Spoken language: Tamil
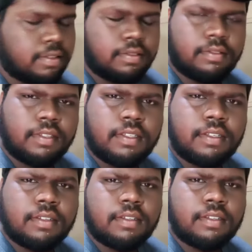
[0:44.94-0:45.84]
இங்கே பேர்
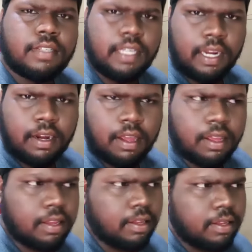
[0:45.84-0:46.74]
சிகரெட்டு
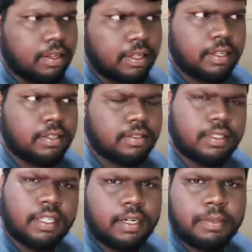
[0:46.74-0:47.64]
சிகரெட்டா
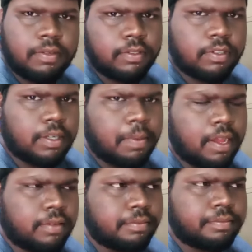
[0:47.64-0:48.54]
நான் சிகரெட்டை பற்றி ஒன்று
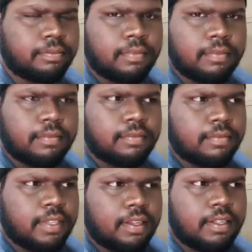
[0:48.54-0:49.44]
சொல்லிட்டா என்ன
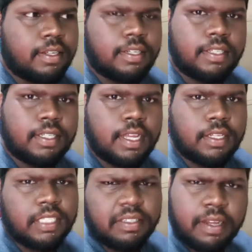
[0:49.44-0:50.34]
மச்சா சிகரெட்
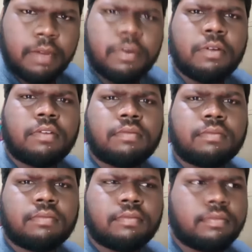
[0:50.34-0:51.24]
அடித்தா கிளவனே ஆக மாட்டோம்
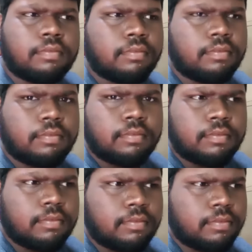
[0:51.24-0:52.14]
என்னது
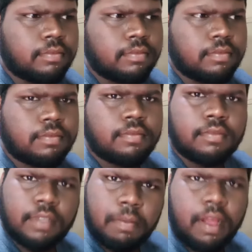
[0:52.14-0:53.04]
சிகரெட் அடித்தா கிளவன் ஆக
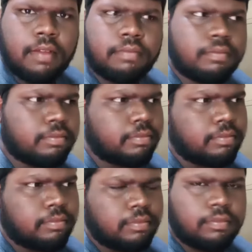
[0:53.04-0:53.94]
மாட்டோமா ஆமாம்
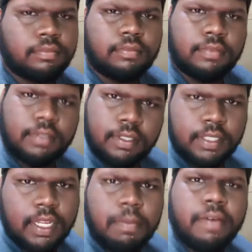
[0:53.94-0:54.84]
எப்படி ஏன்னா
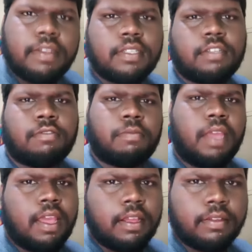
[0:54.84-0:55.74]
நம்ம சின்ன வயசுலேயே சேர்த்து
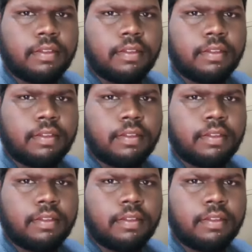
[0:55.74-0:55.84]
போயிடுவோம்